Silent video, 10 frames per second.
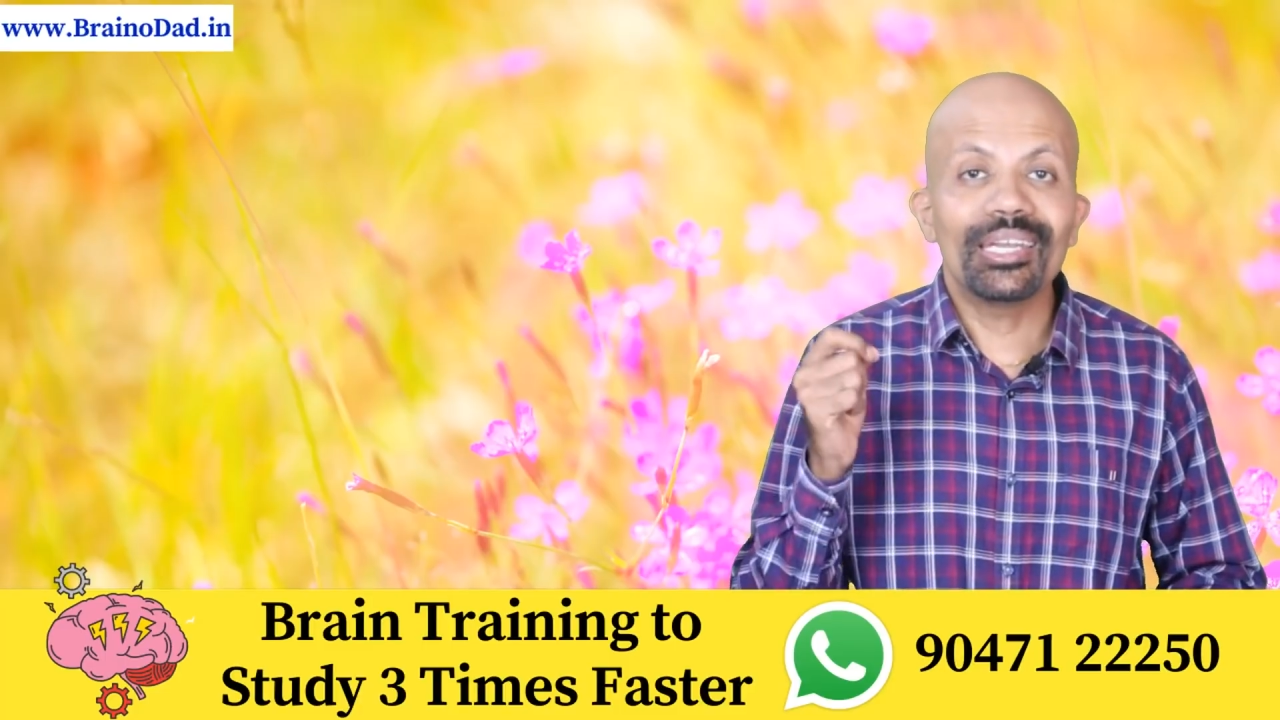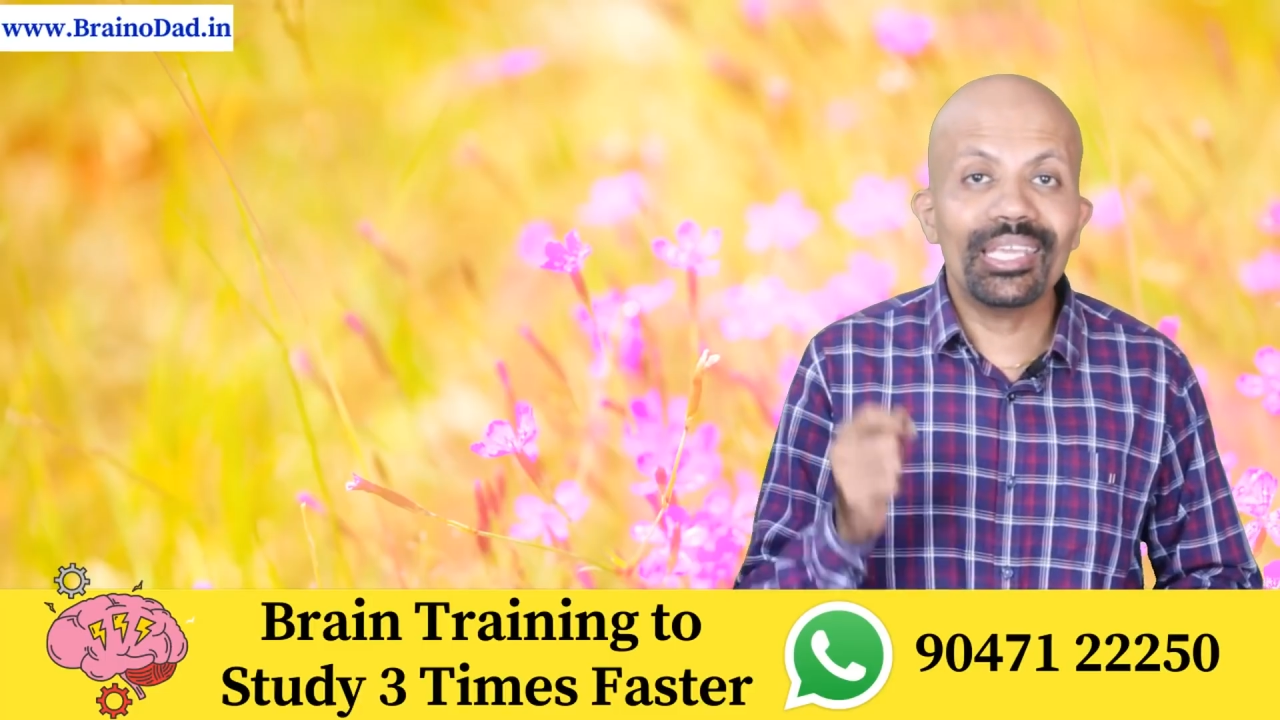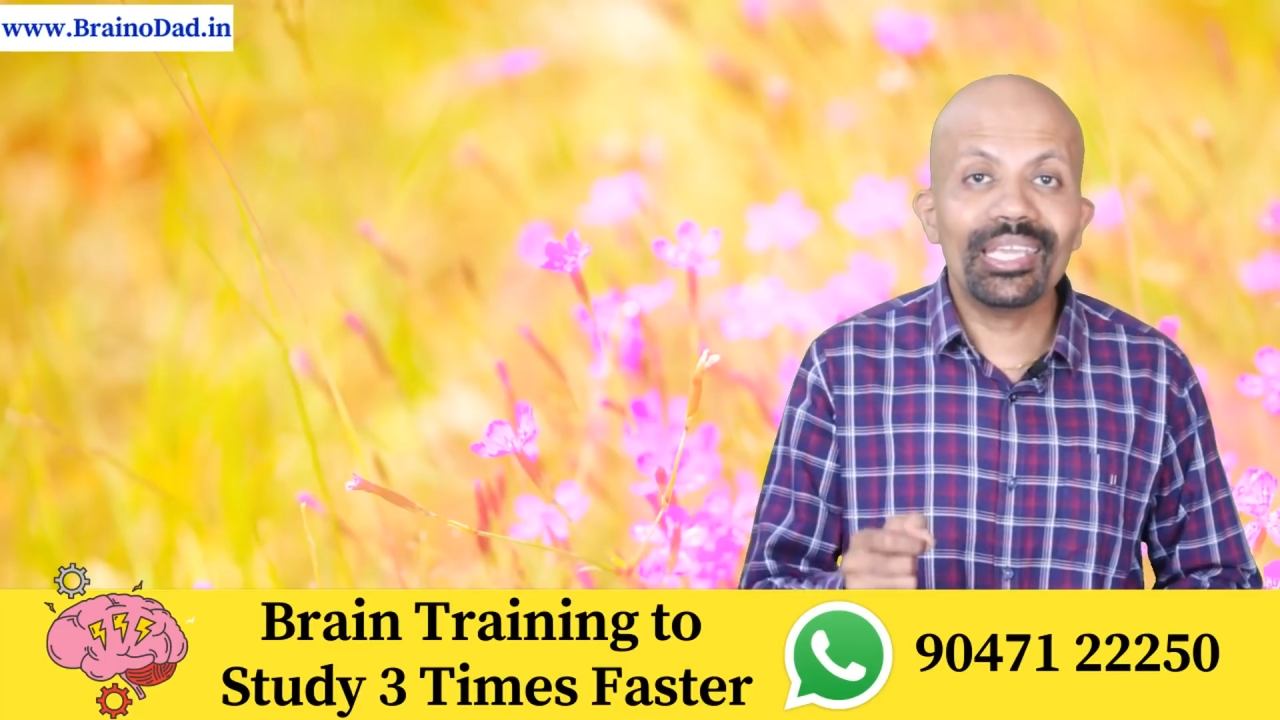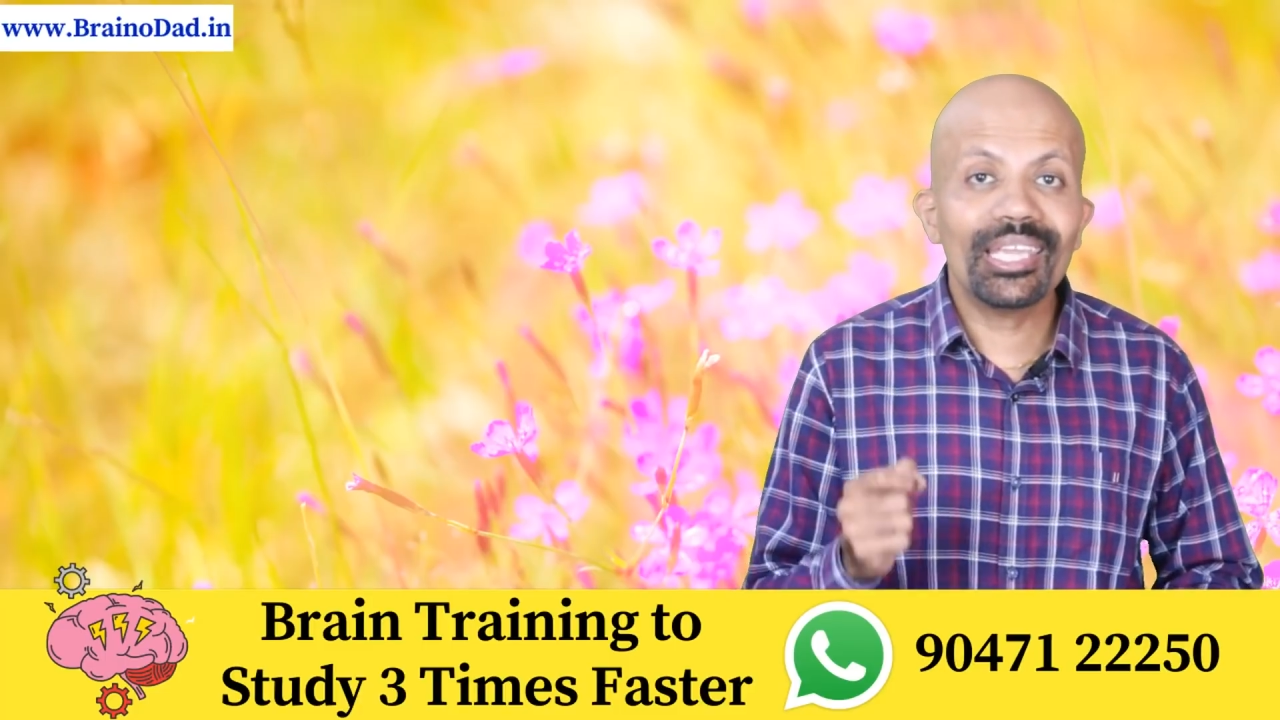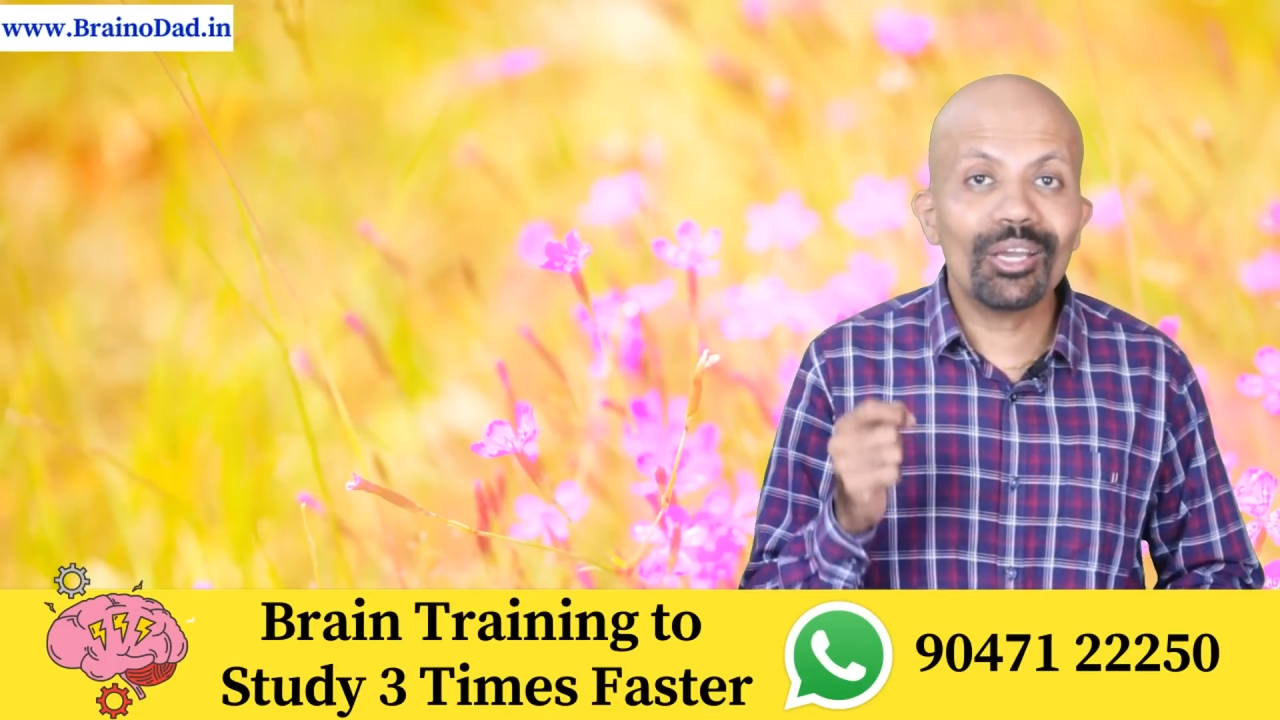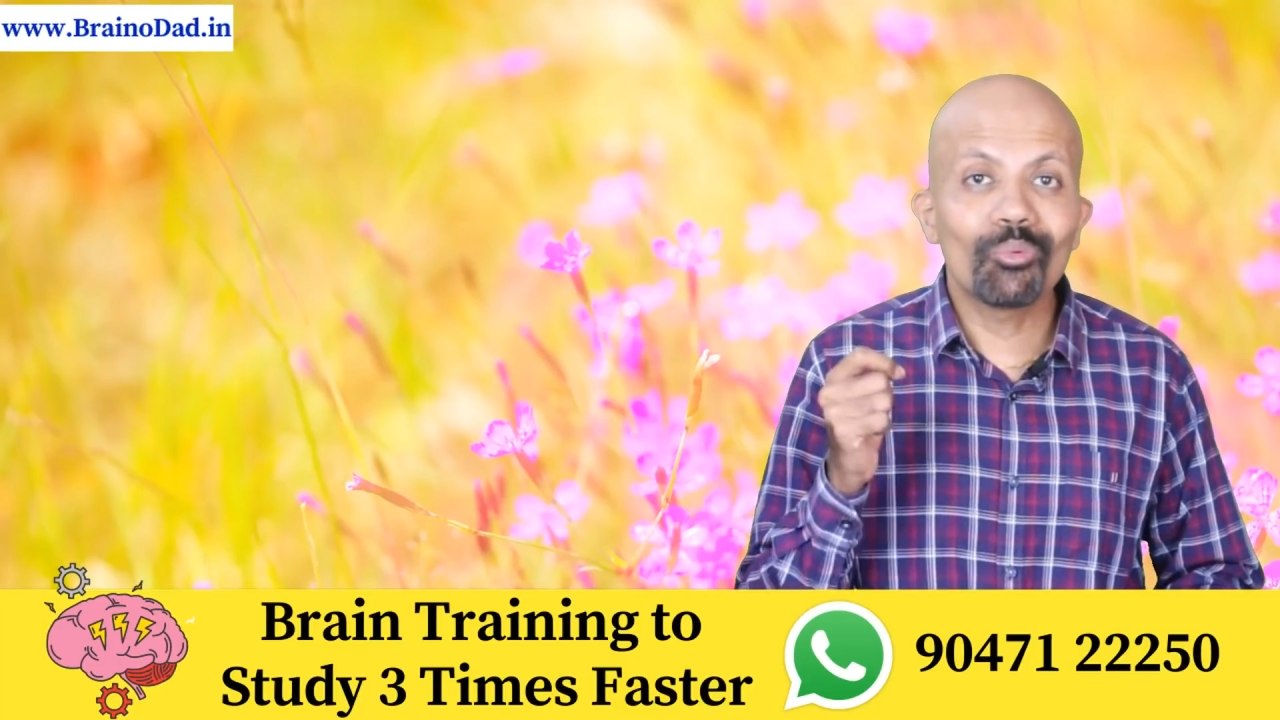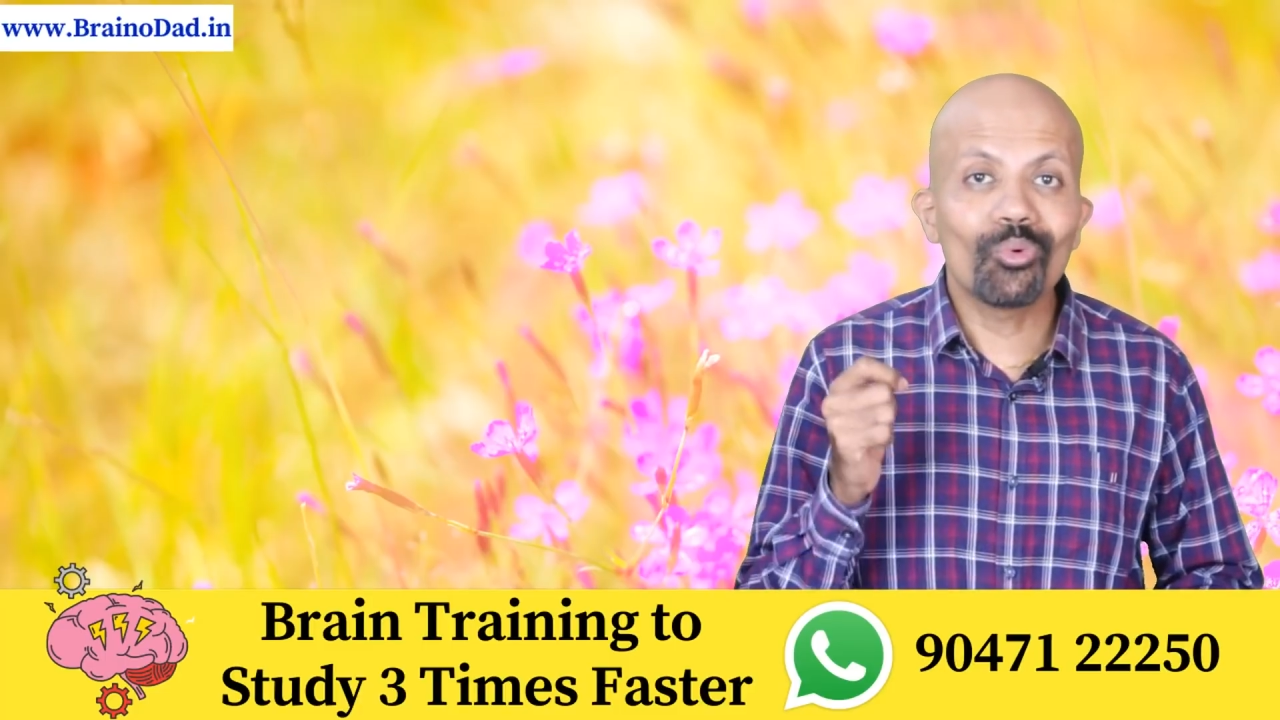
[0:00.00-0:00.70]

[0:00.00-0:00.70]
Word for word: நீங்கள்